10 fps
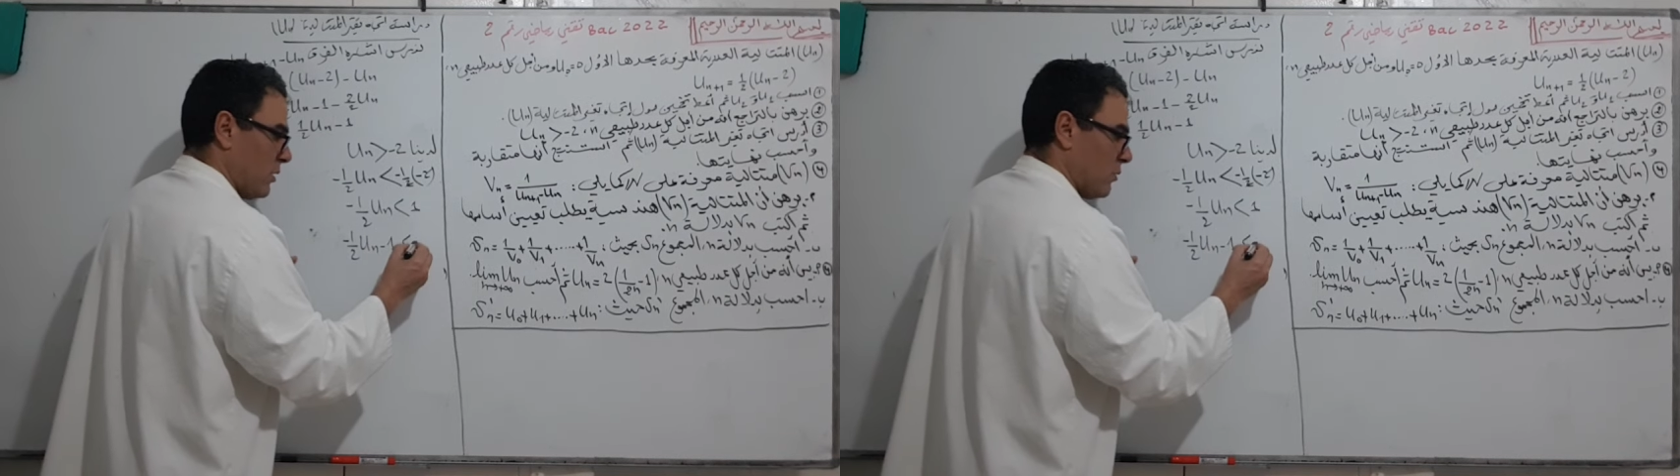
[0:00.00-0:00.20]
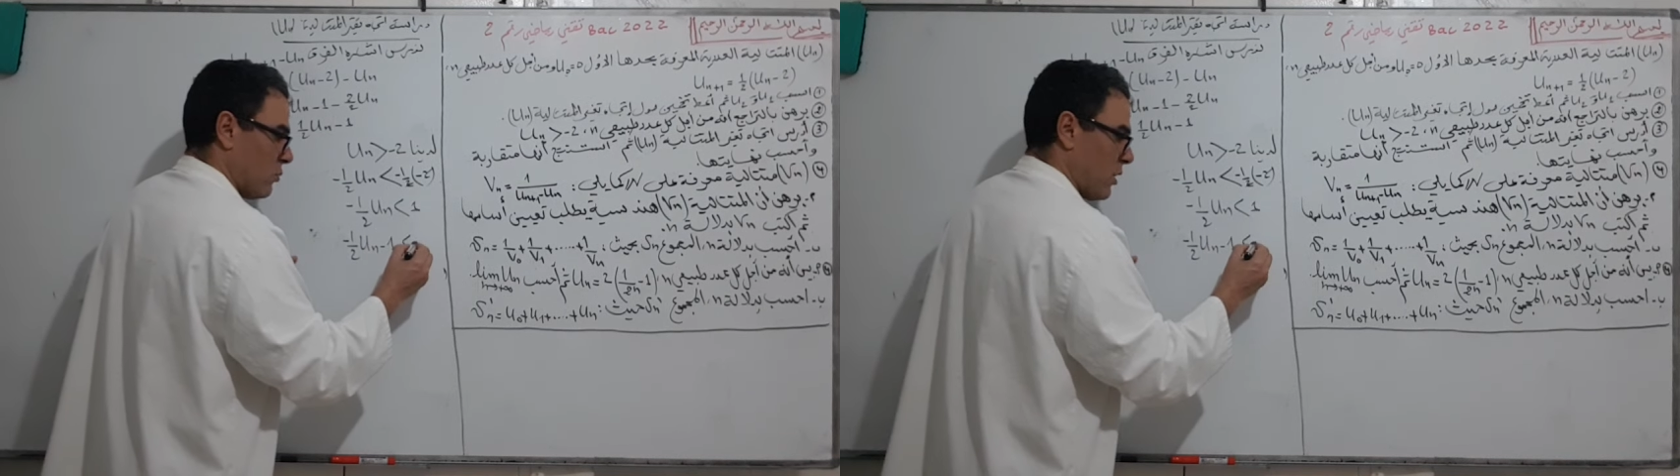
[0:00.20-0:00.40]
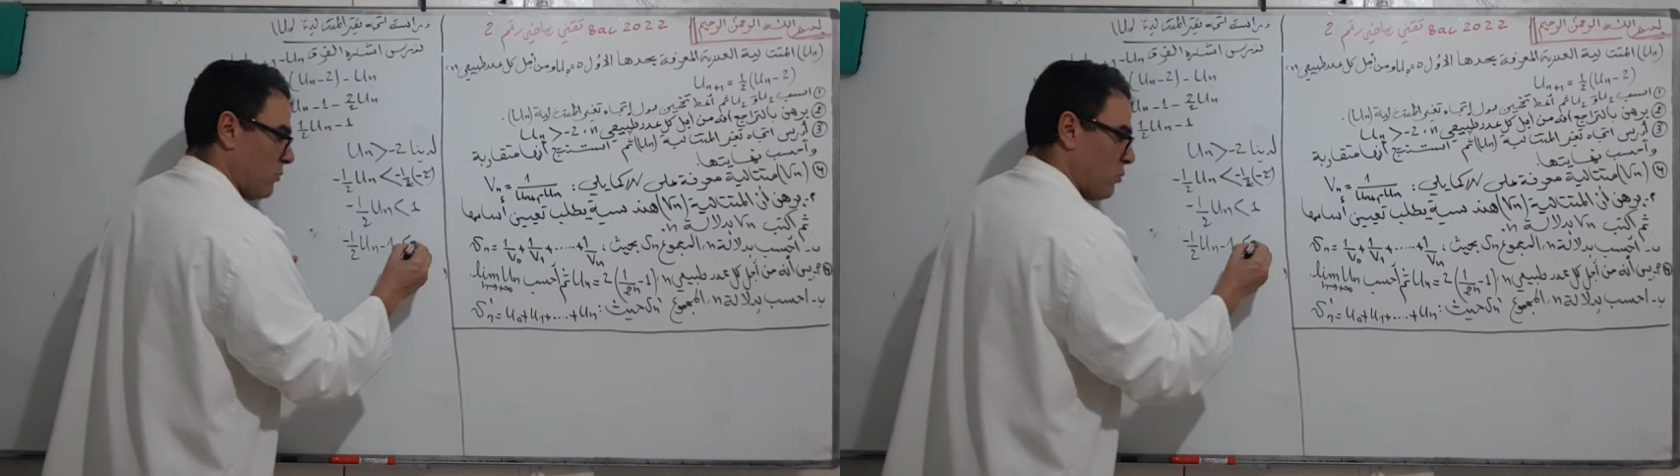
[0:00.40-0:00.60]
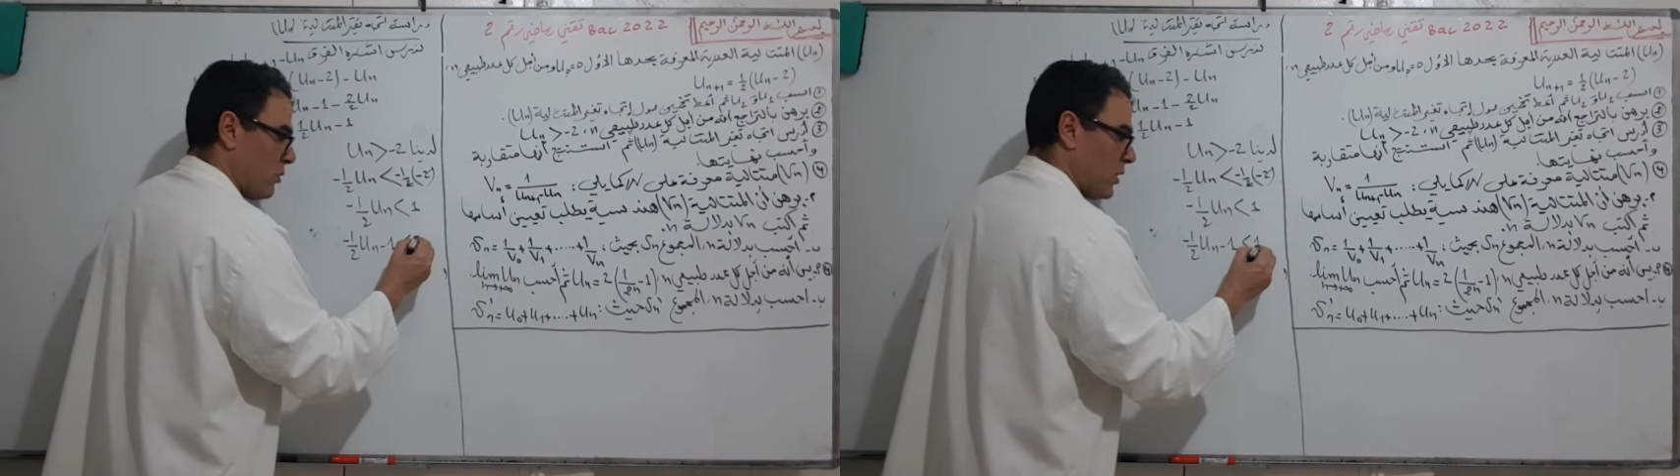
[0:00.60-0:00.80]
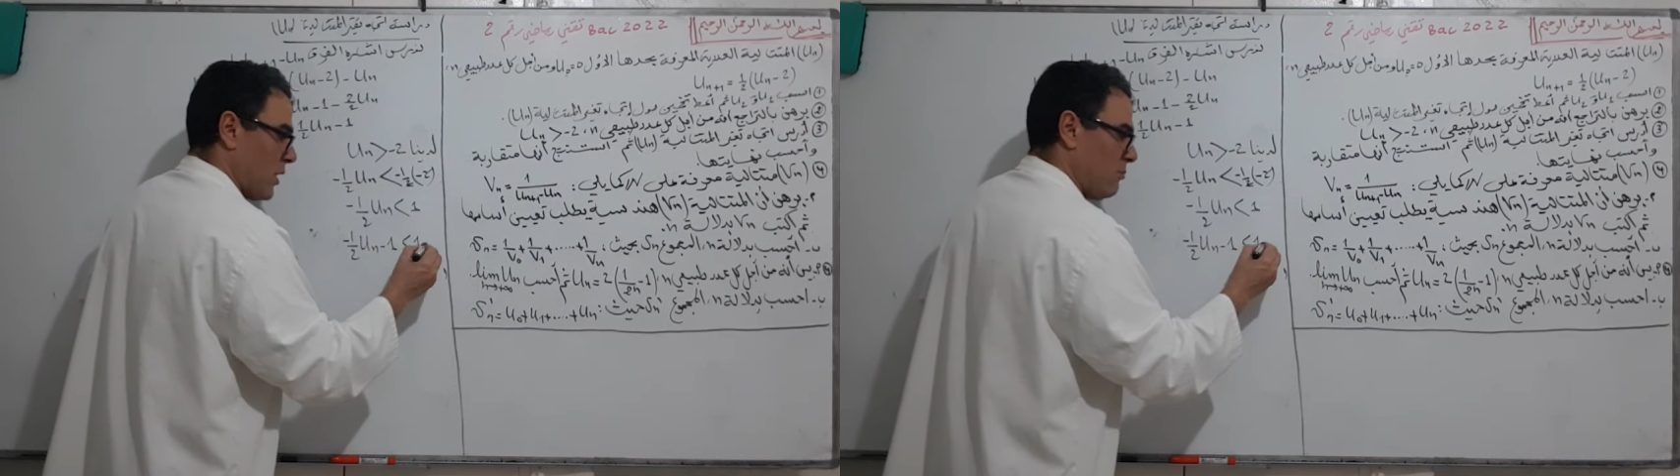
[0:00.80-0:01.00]
نضيف
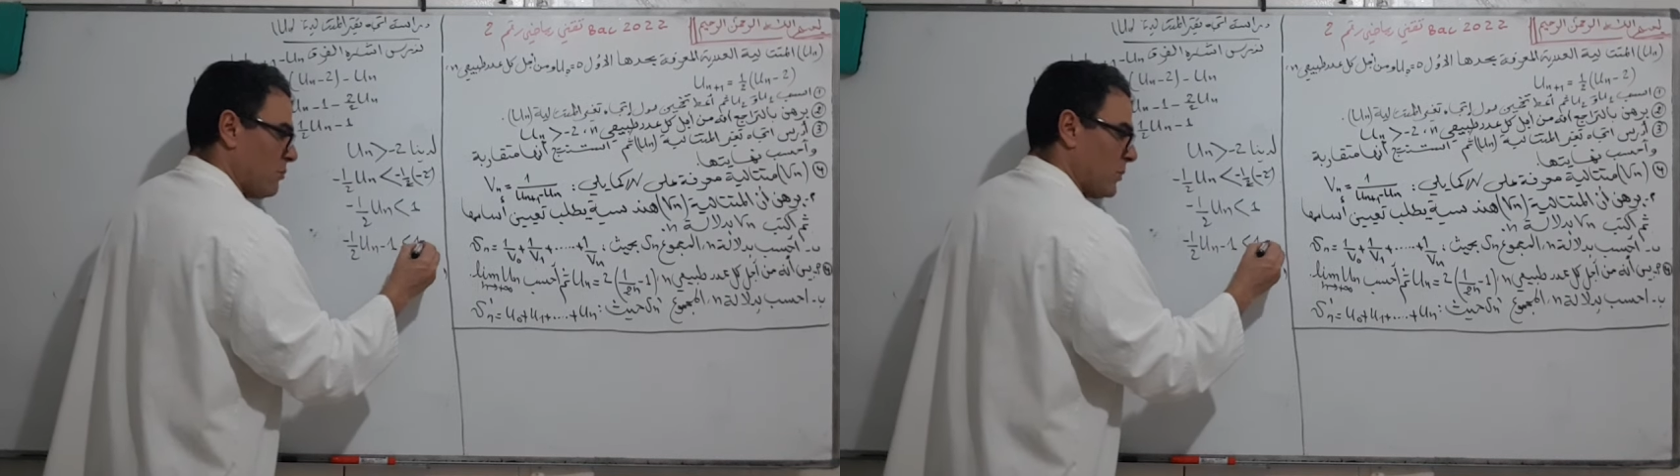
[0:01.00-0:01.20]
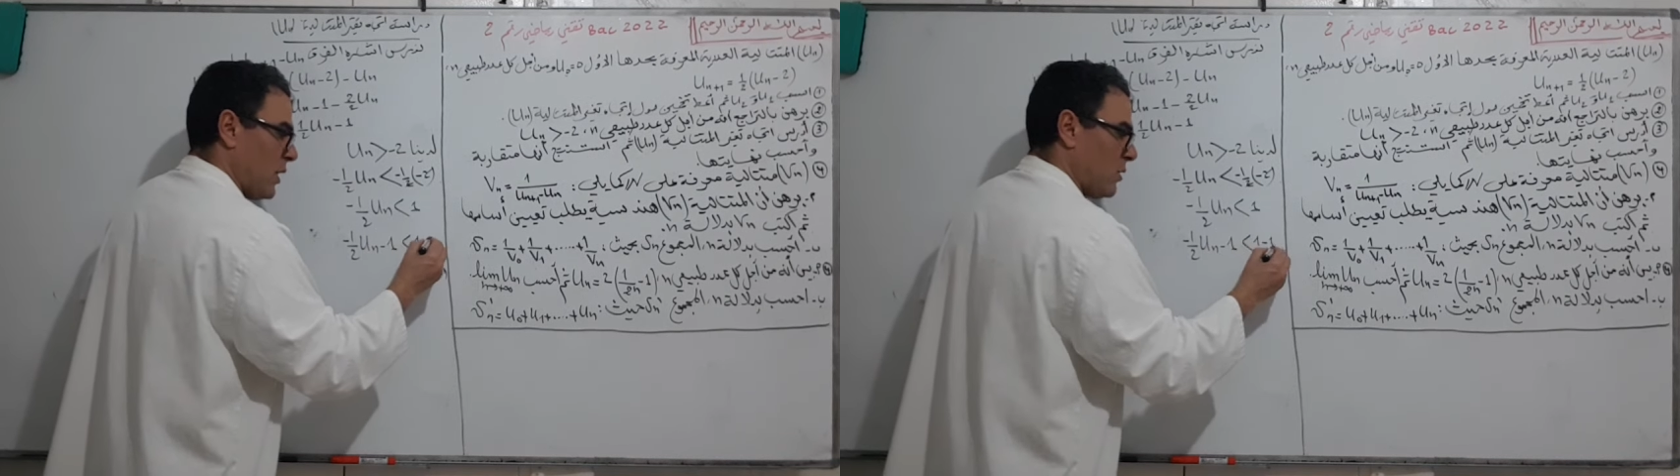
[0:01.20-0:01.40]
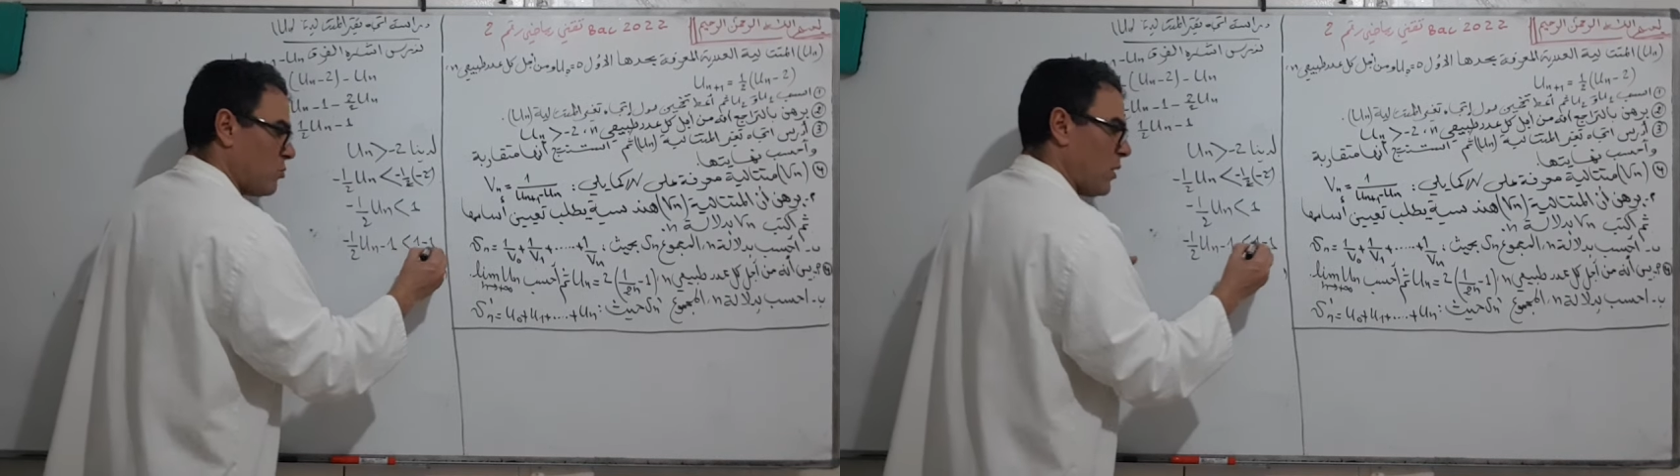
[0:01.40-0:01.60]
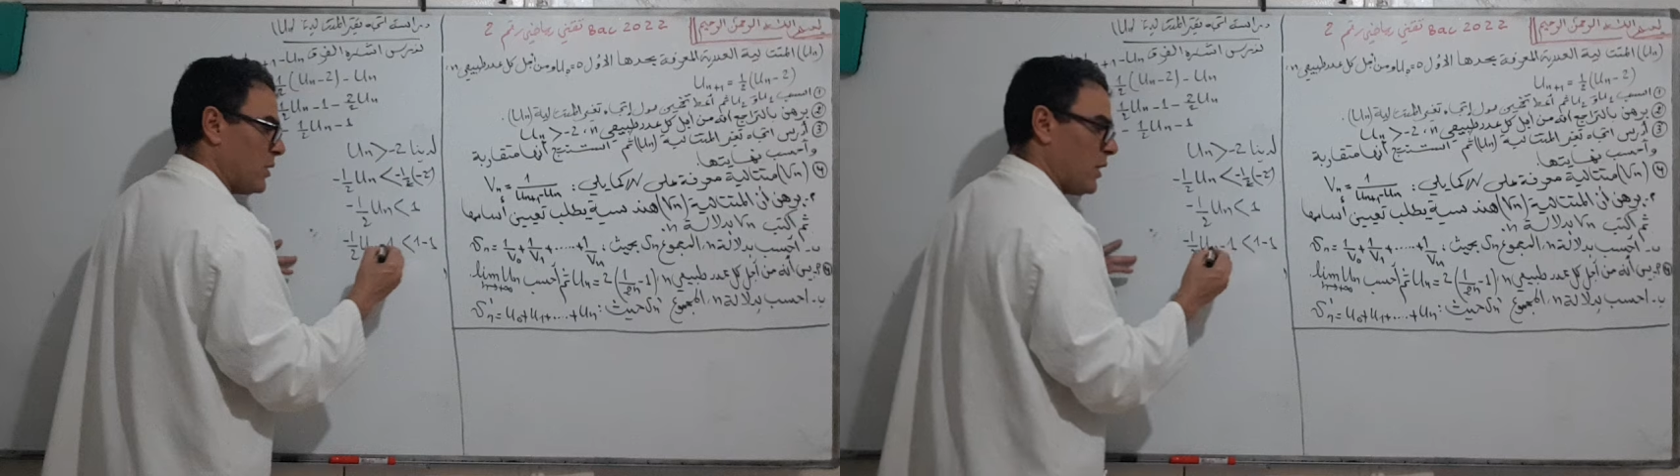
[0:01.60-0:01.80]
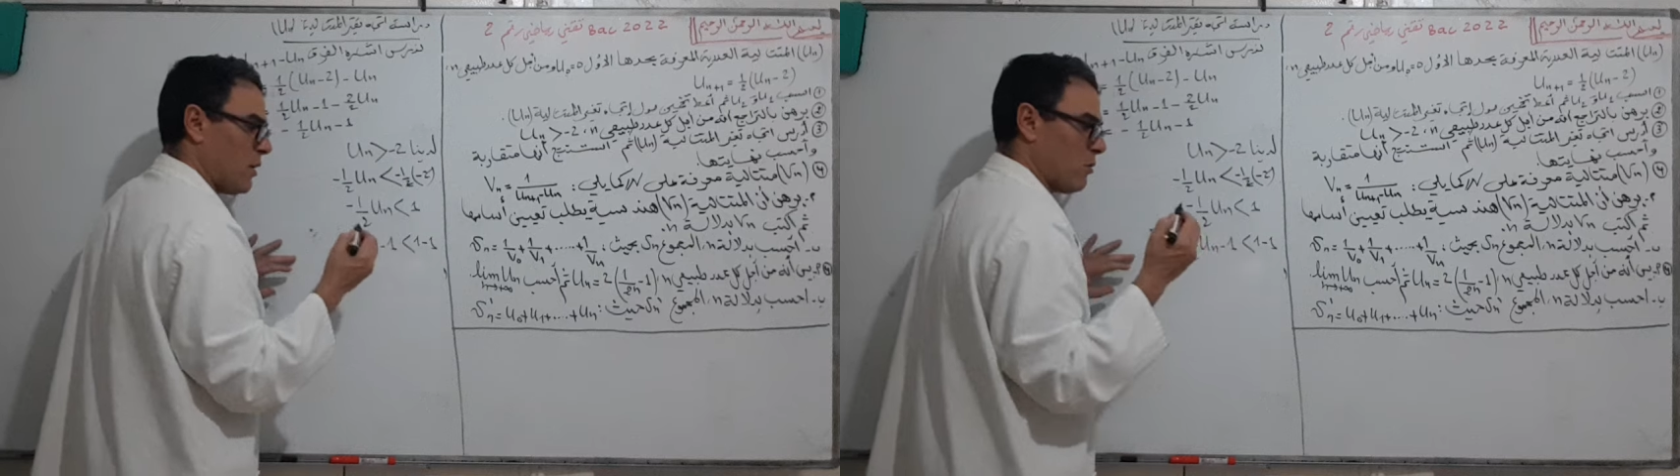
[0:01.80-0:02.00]
قلت كم ناقص واحد
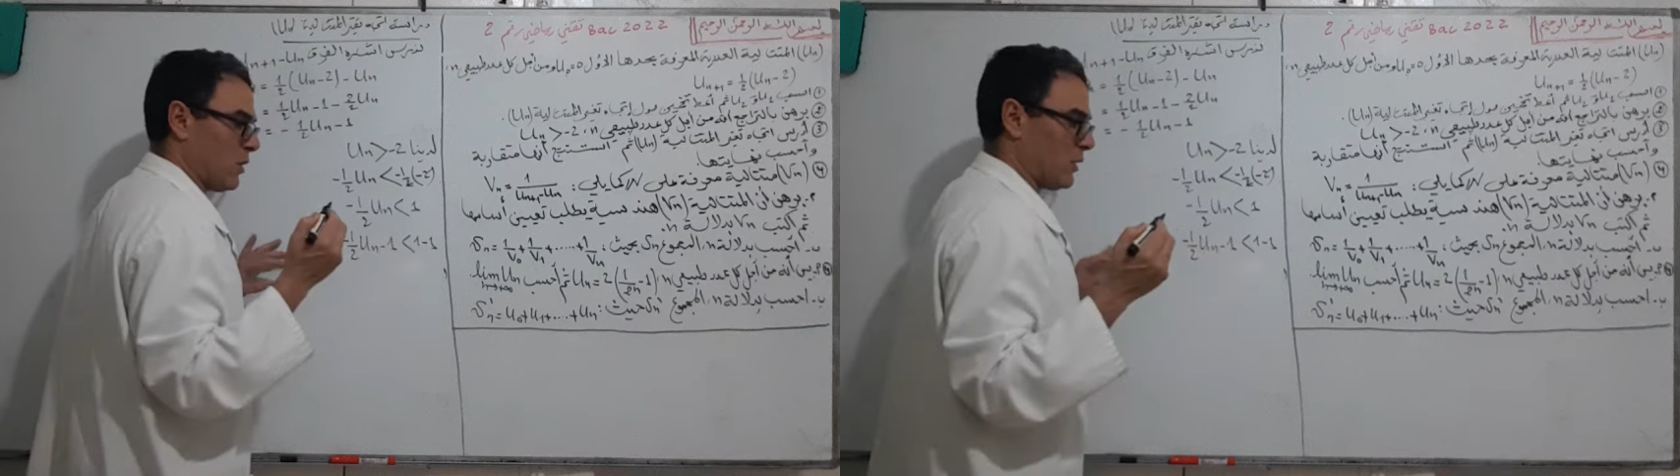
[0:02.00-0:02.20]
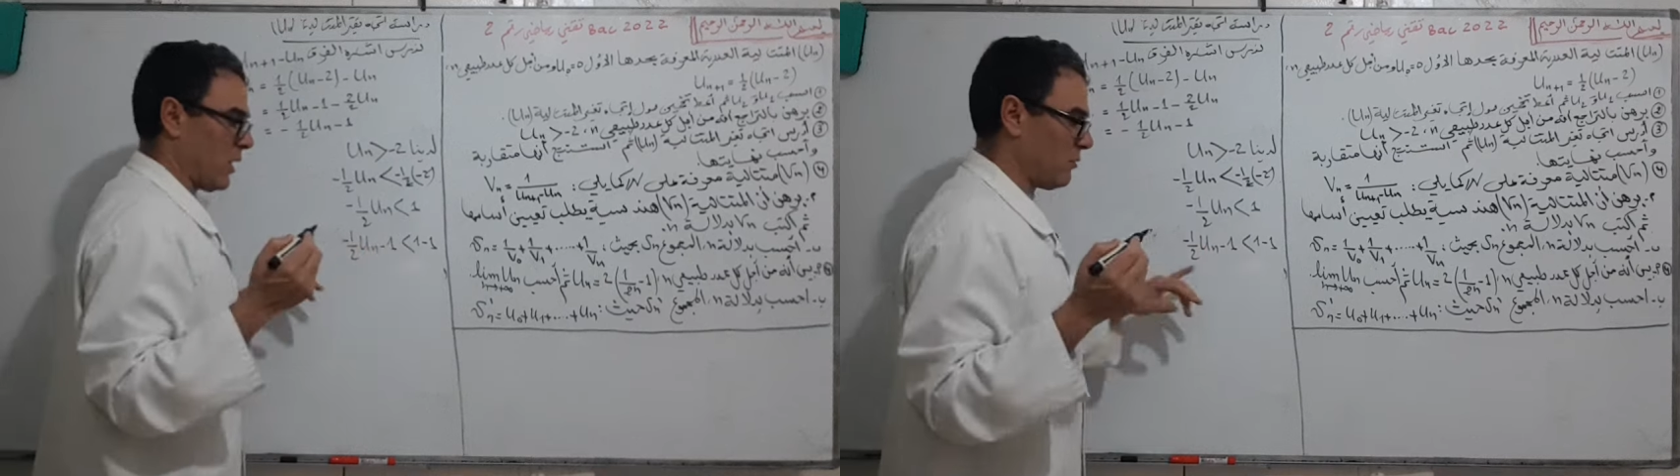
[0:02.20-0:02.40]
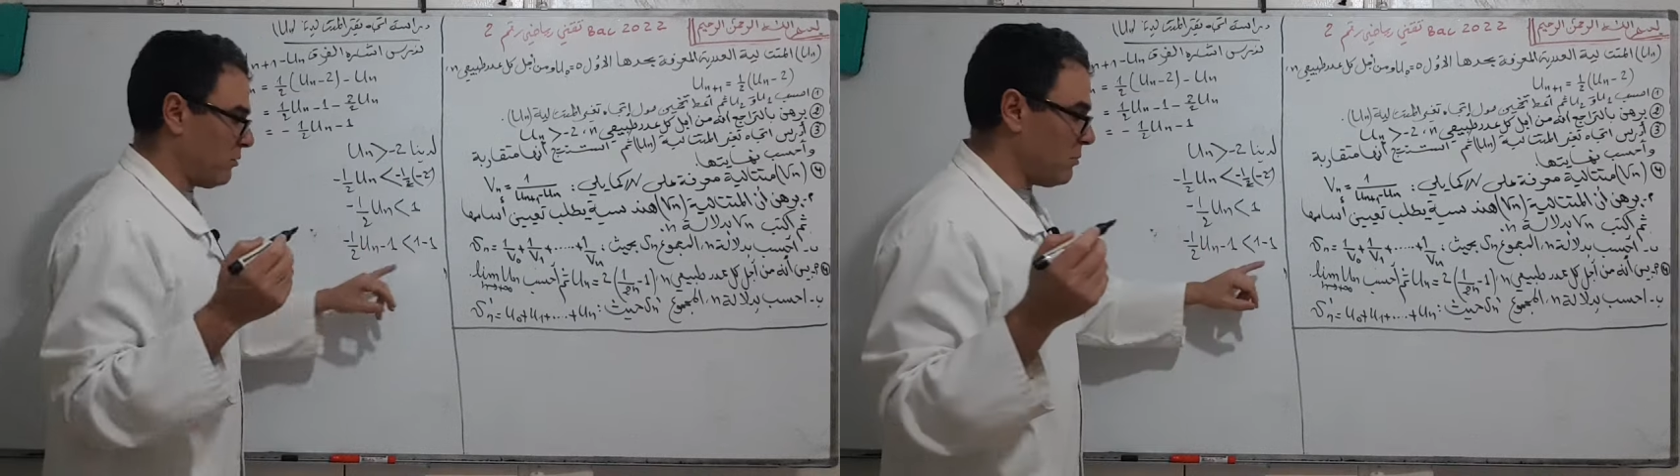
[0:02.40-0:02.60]
الى كل طرف